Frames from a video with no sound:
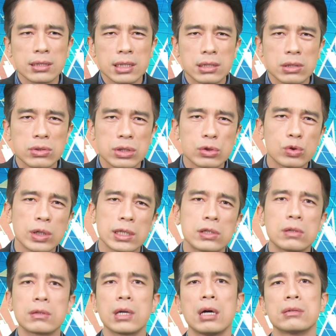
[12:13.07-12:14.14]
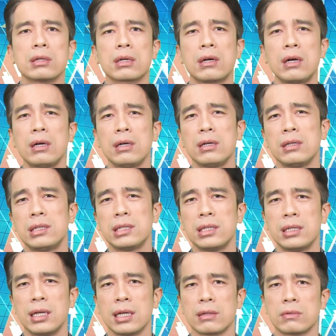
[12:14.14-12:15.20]
这都是最重要的科
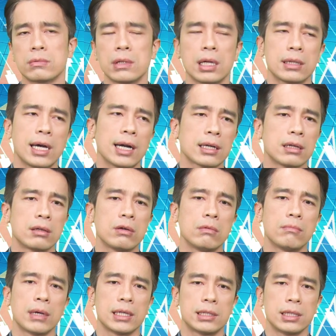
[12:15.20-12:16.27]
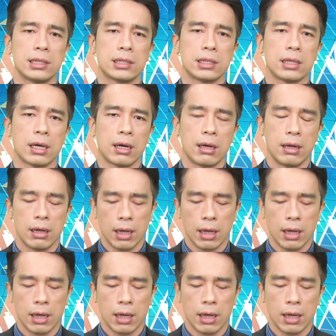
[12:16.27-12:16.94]
技类股，那大家可能又没信心了。